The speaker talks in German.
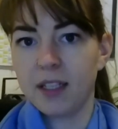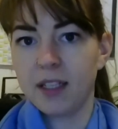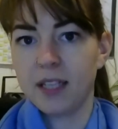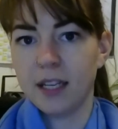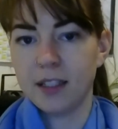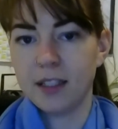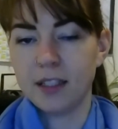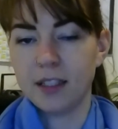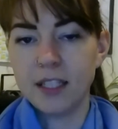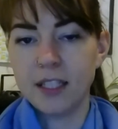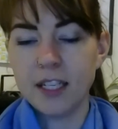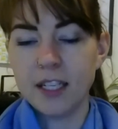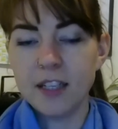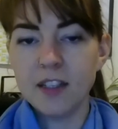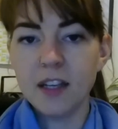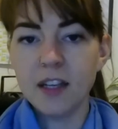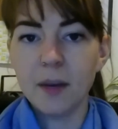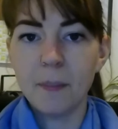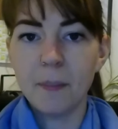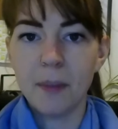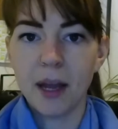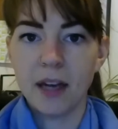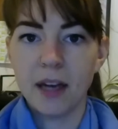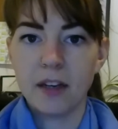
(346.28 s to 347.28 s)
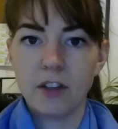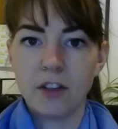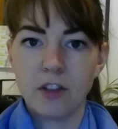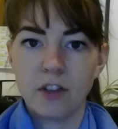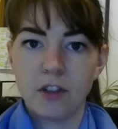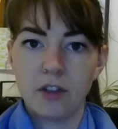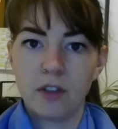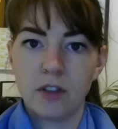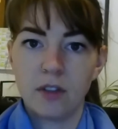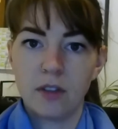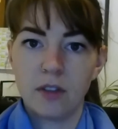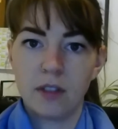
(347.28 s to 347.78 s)
dass dieser
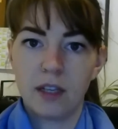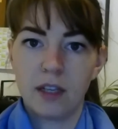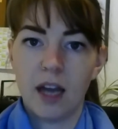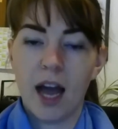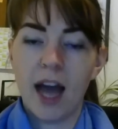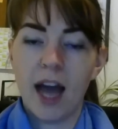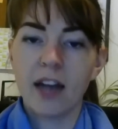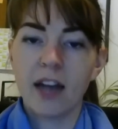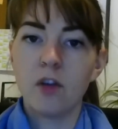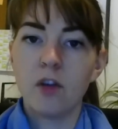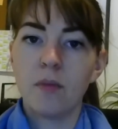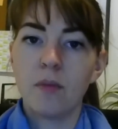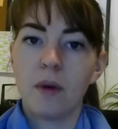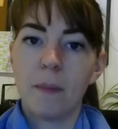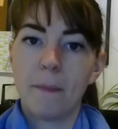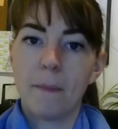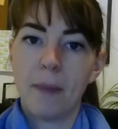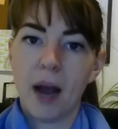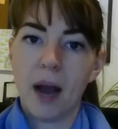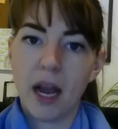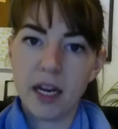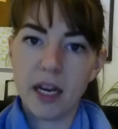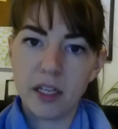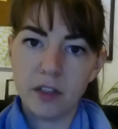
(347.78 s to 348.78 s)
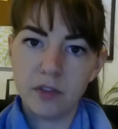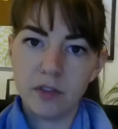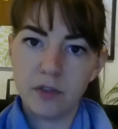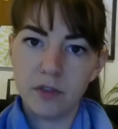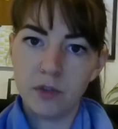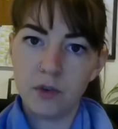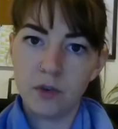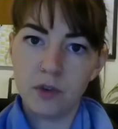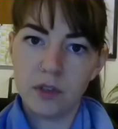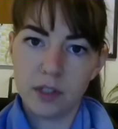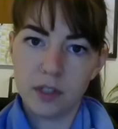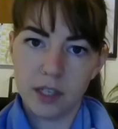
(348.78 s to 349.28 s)
Mensch gerade über mein
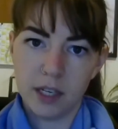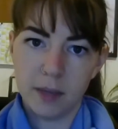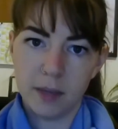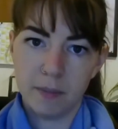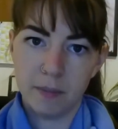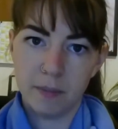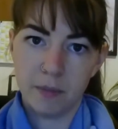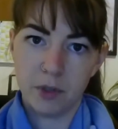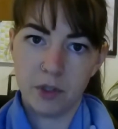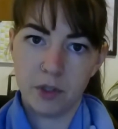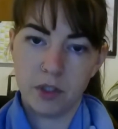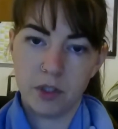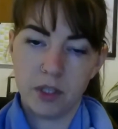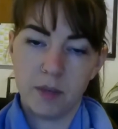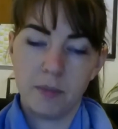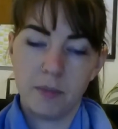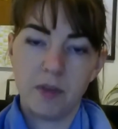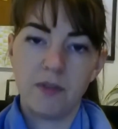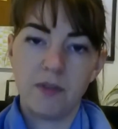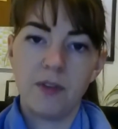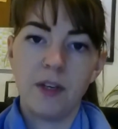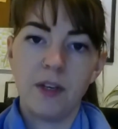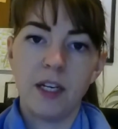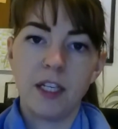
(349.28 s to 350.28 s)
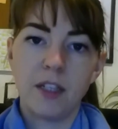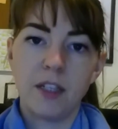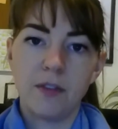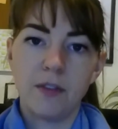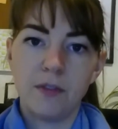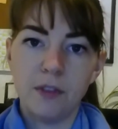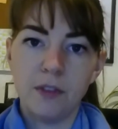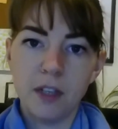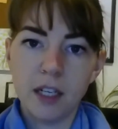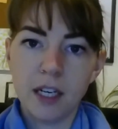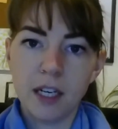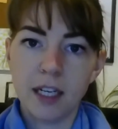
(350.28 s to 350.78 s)
Gefühlsleben bestimmt? Will
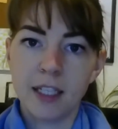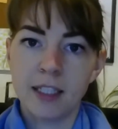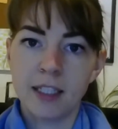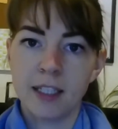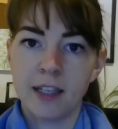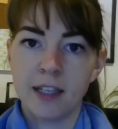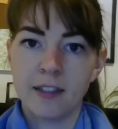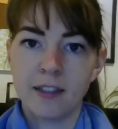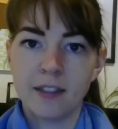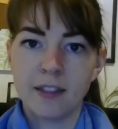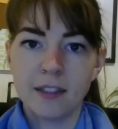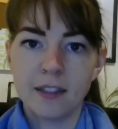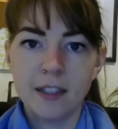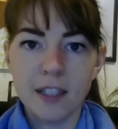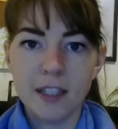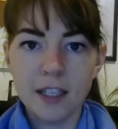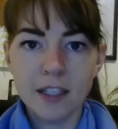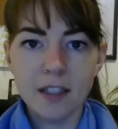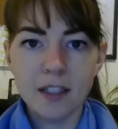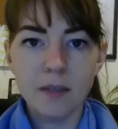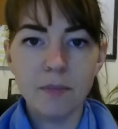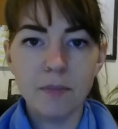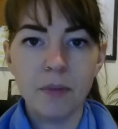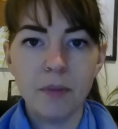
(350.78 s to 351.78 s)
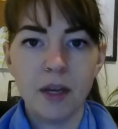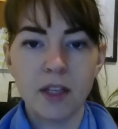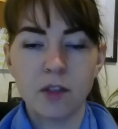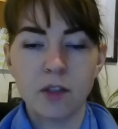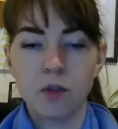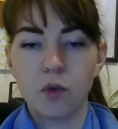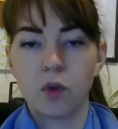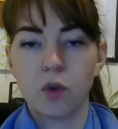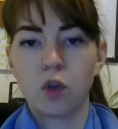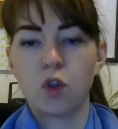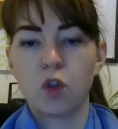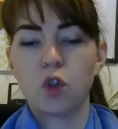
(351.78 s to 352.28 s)
ich wirklich, dass diese
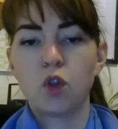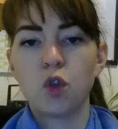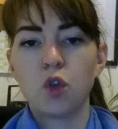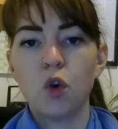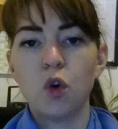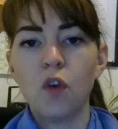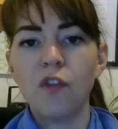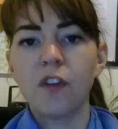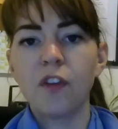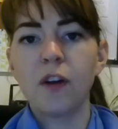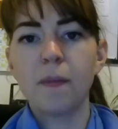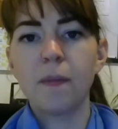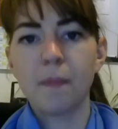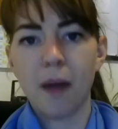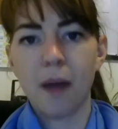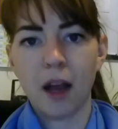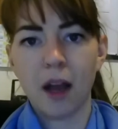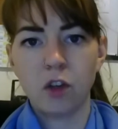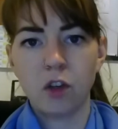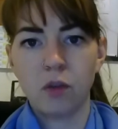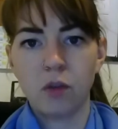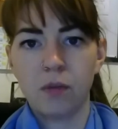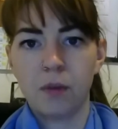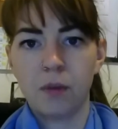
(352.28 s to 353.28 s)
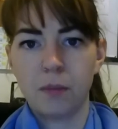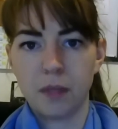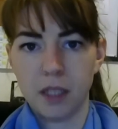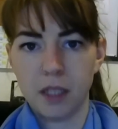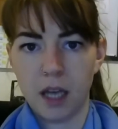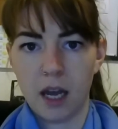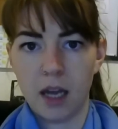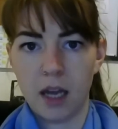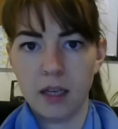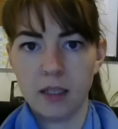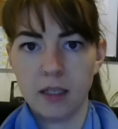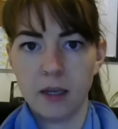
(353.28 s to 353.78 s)
Person so viel Macht über
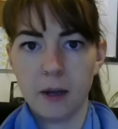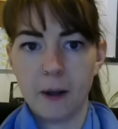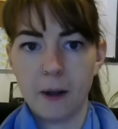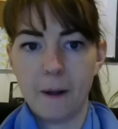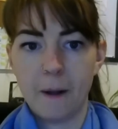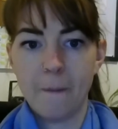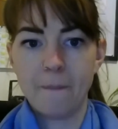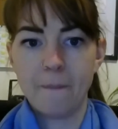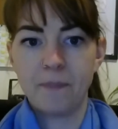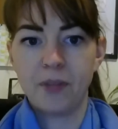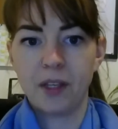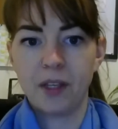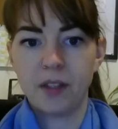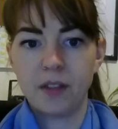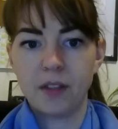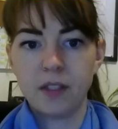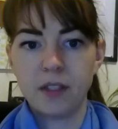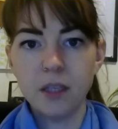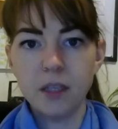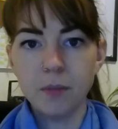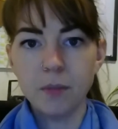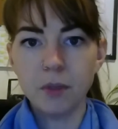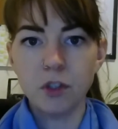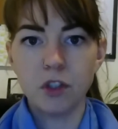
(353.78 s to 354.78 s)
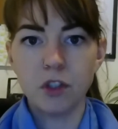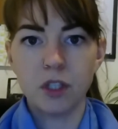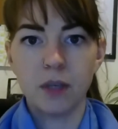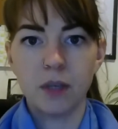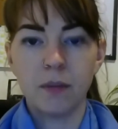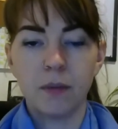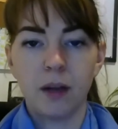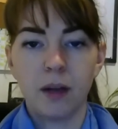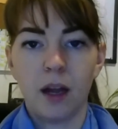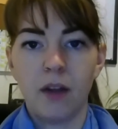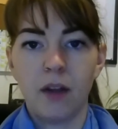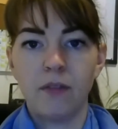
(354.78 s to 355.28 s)
mich hat, dass die
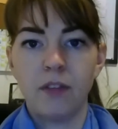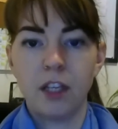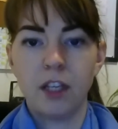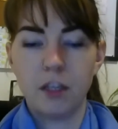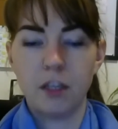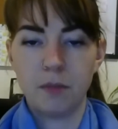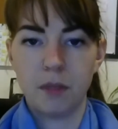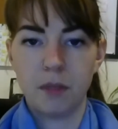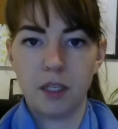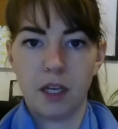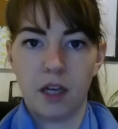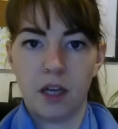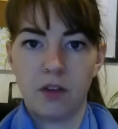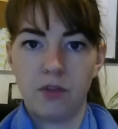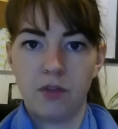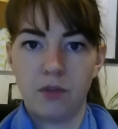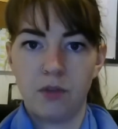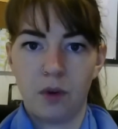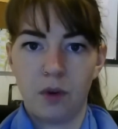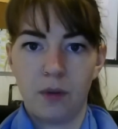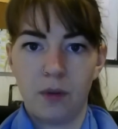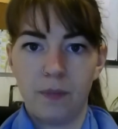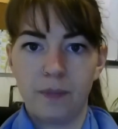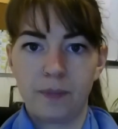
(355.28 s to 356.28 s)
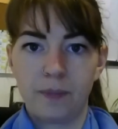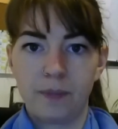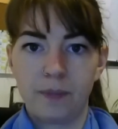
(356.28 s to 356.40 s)
bestimmen kann, wie ich mich gerade fühle?